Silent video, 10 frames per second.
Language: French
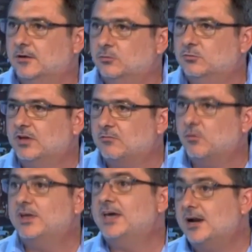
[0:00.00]
Nous
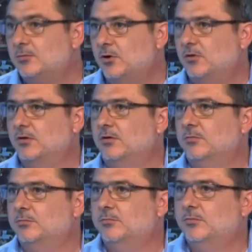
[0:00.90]
avons également
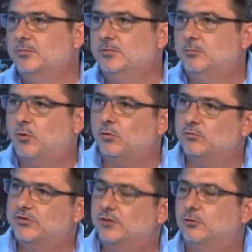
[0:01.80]

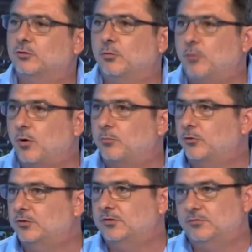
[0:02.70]
prolonger notre
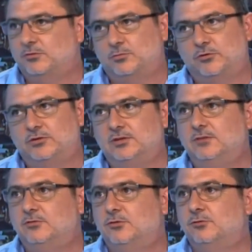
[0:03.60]
propre
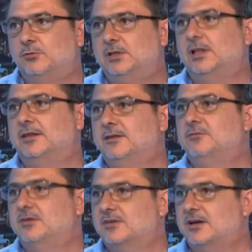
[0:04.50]
dispositif, celui de la
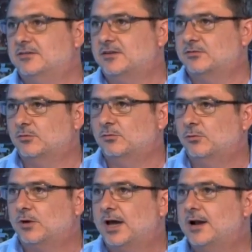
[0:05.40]
défiscalisation
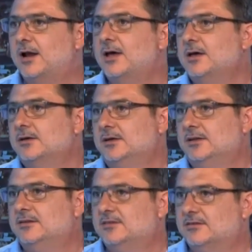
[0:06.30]
locale, qui est
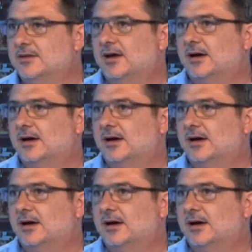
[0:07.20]
nécessaire